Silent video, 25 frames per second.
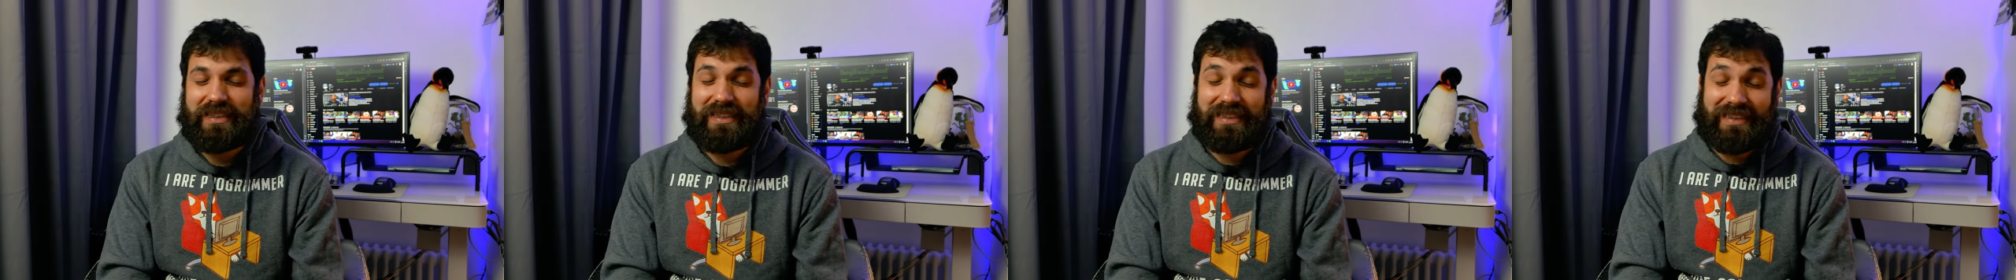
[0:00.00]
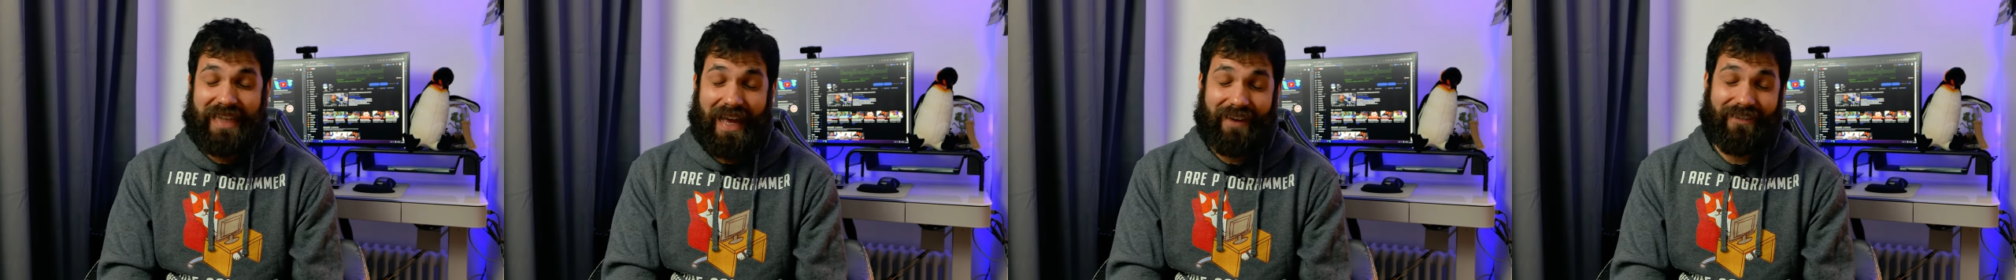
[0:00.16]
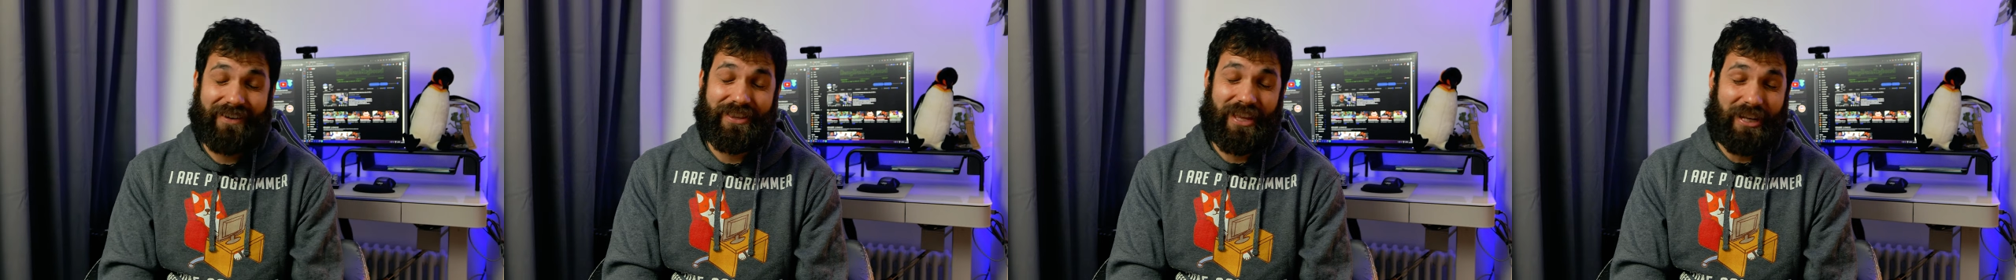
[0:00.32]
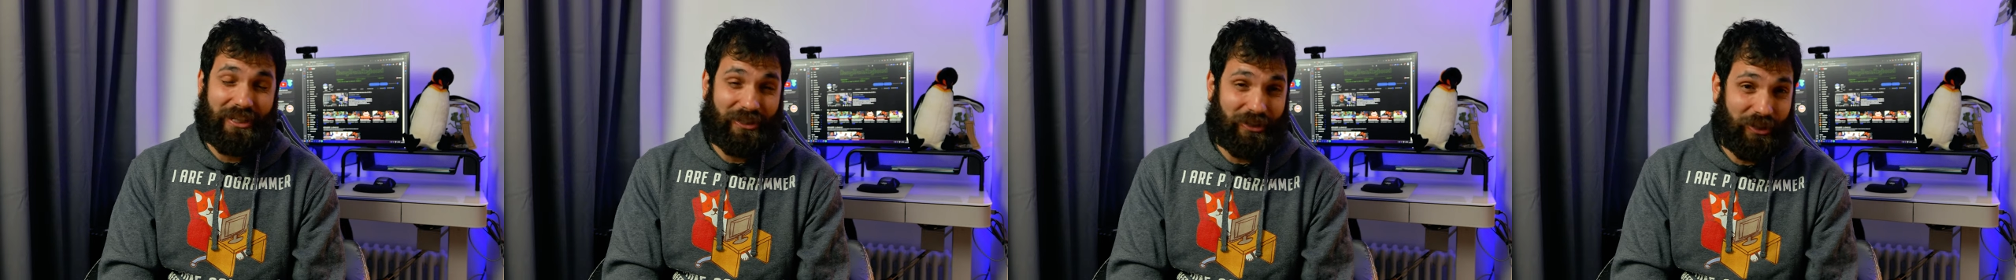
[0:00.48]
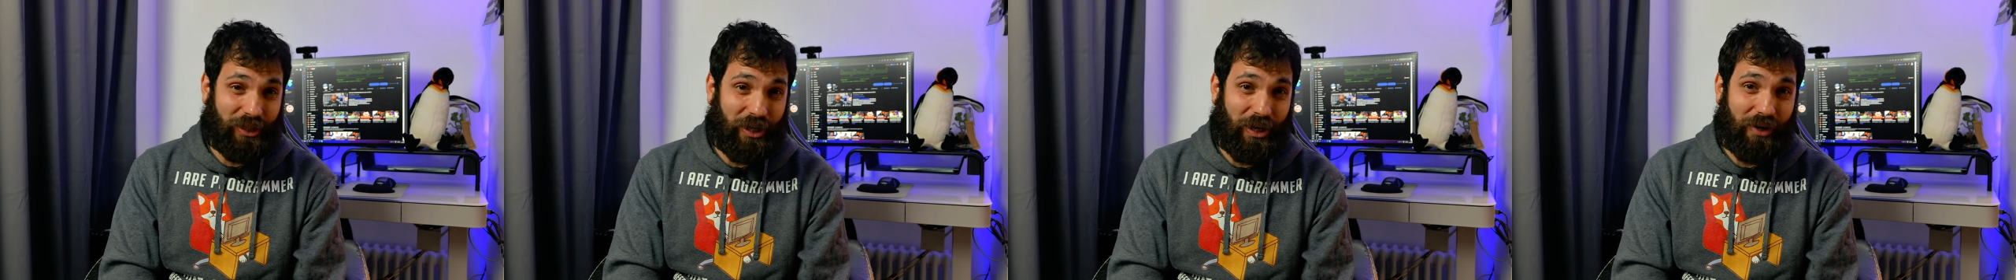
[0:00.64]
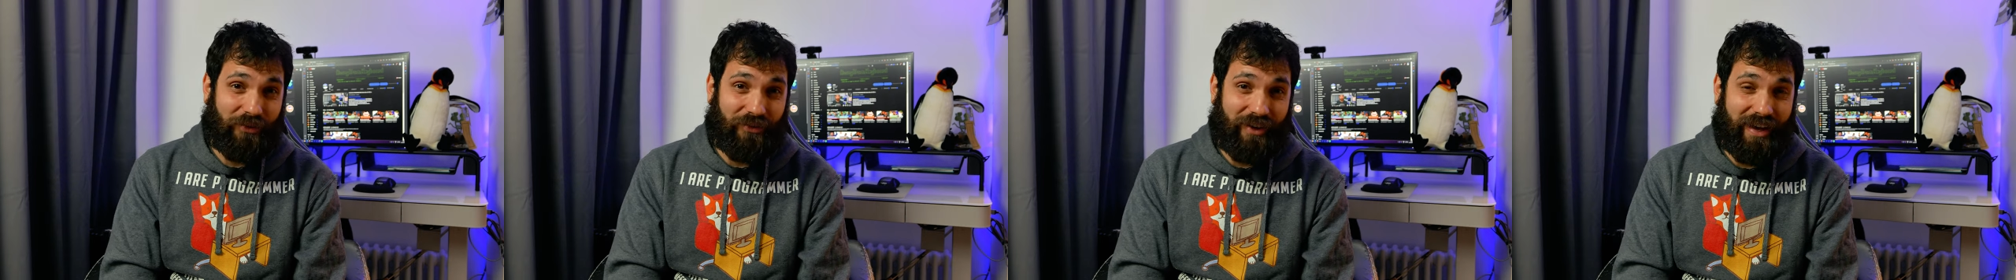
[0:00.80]
stavano
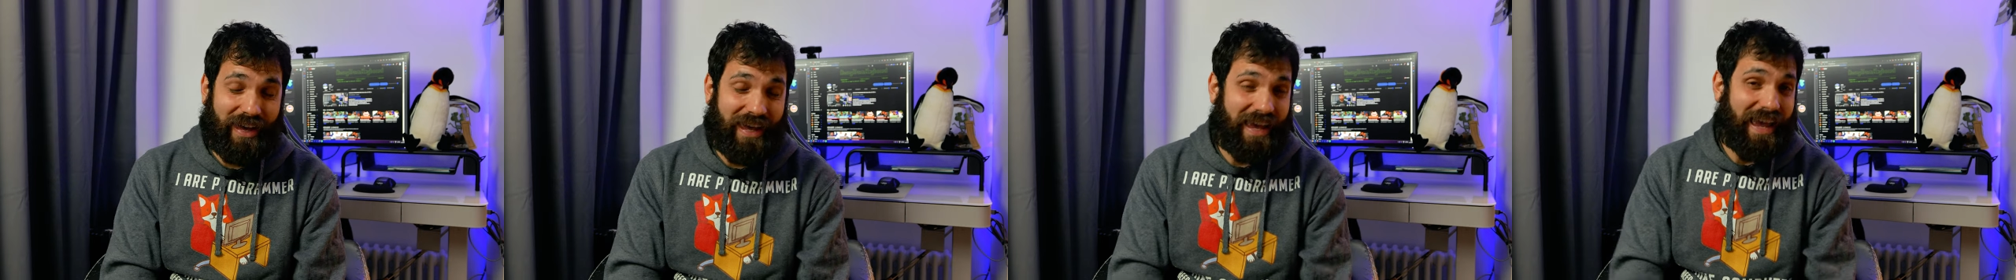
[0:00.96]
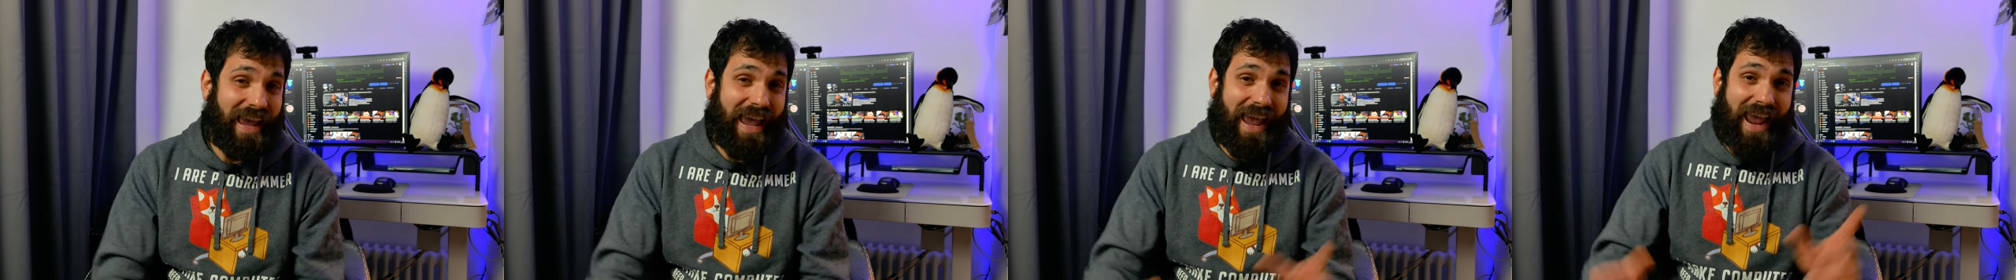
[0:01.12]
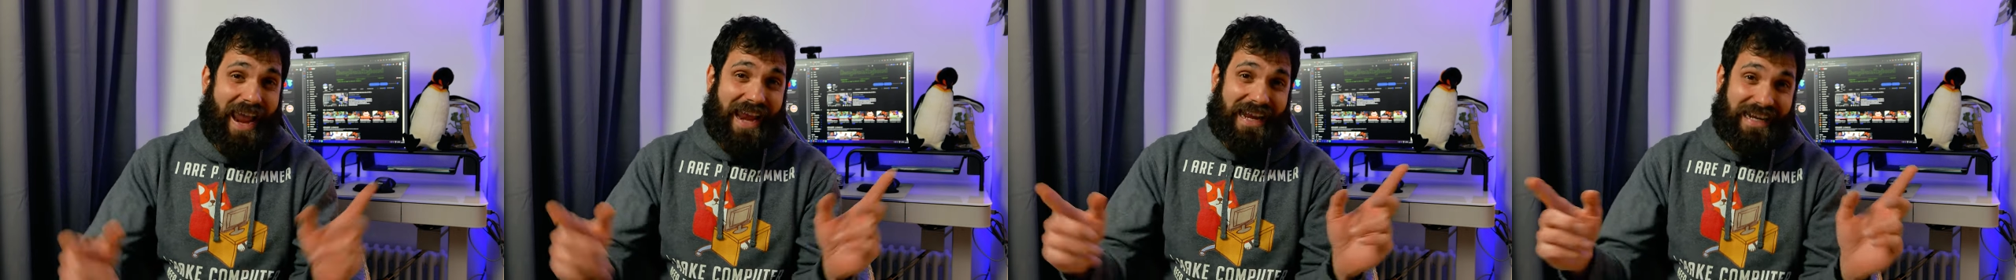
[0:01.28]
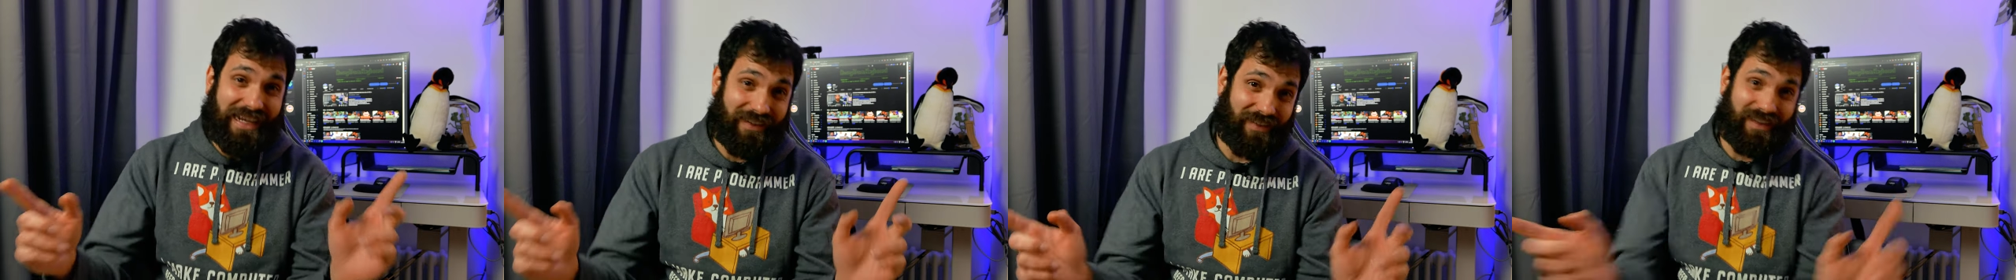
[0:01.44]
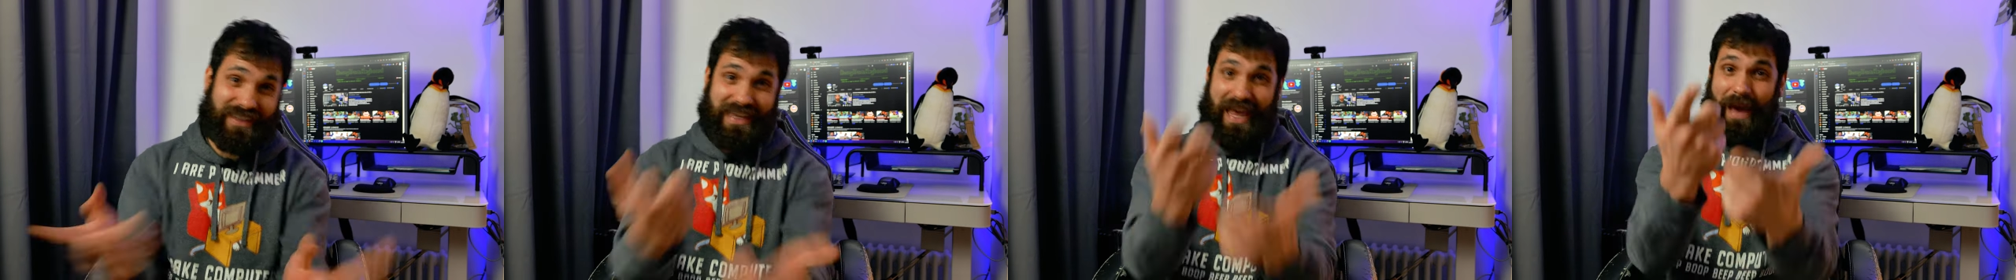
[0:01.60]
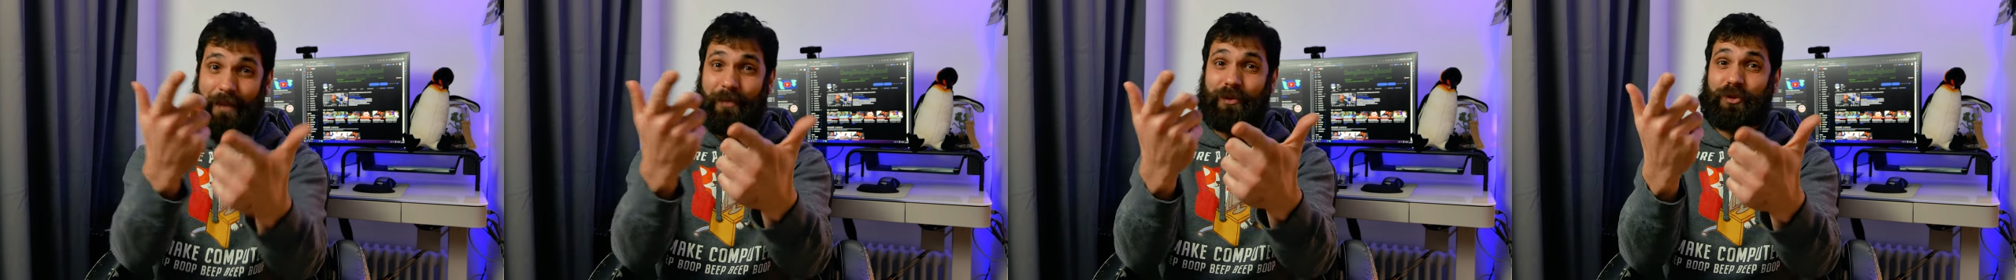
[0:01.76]
altrove e li
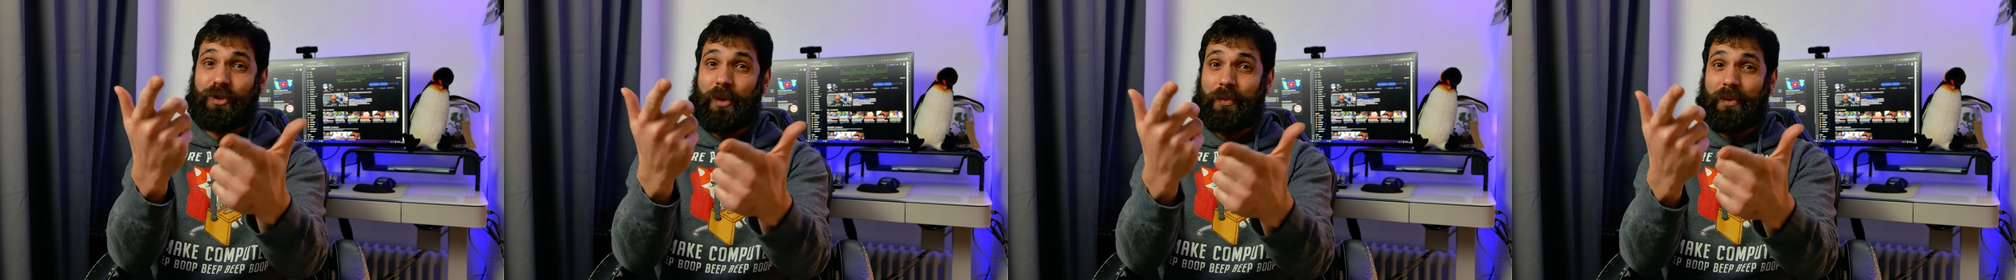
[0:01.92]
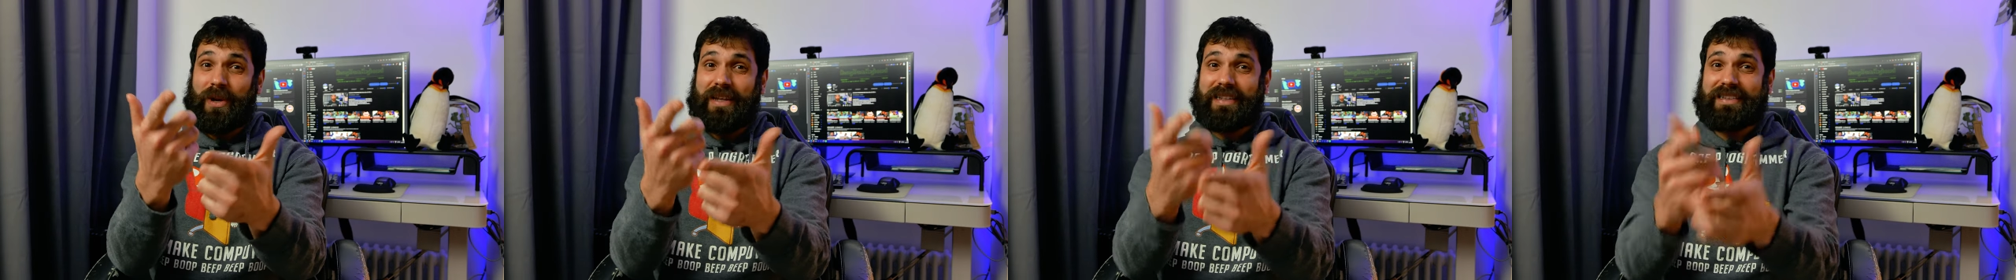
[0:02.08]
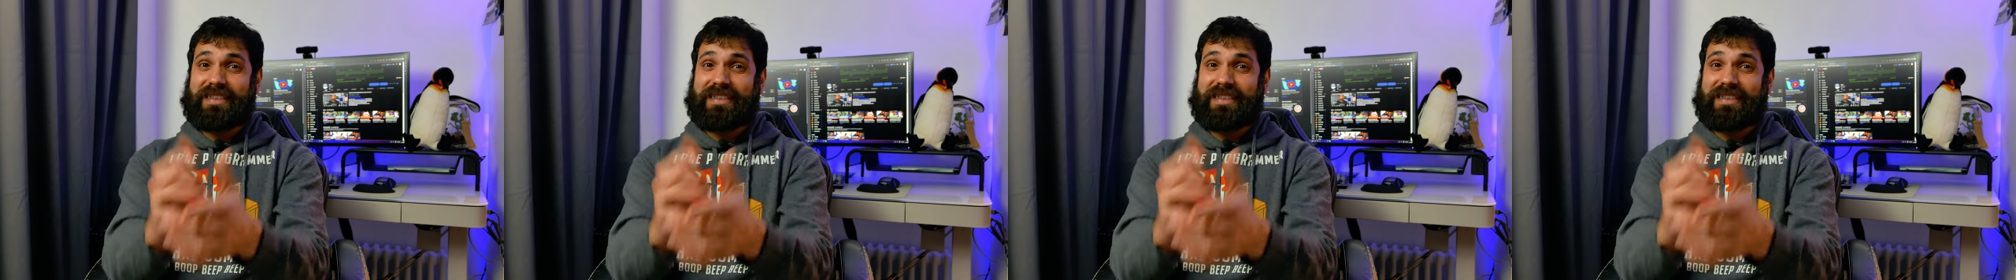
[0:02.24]
vediamo dopo la